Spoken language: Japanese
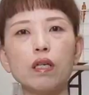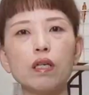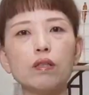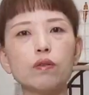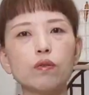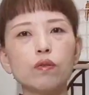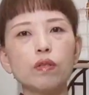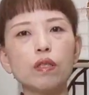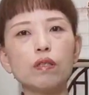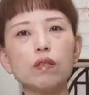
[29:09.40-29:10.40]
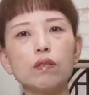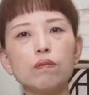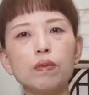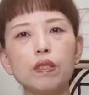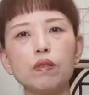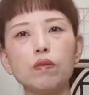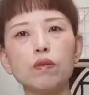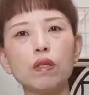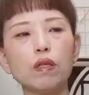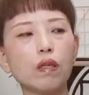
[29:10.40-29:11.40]
えー、と手首
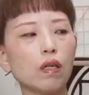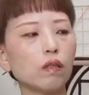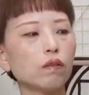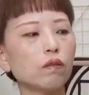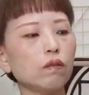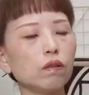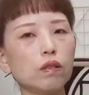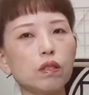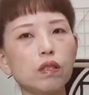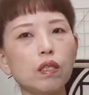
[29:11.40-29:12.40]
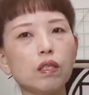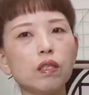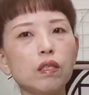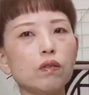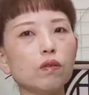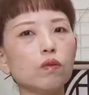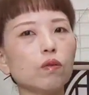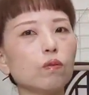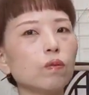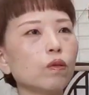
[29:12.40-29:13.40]
を隠して着ると
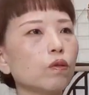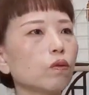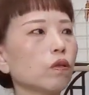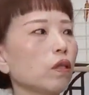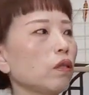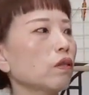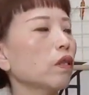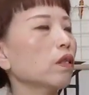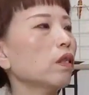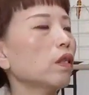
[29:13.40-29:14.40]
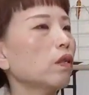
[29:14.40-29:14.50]
思い込んでいる方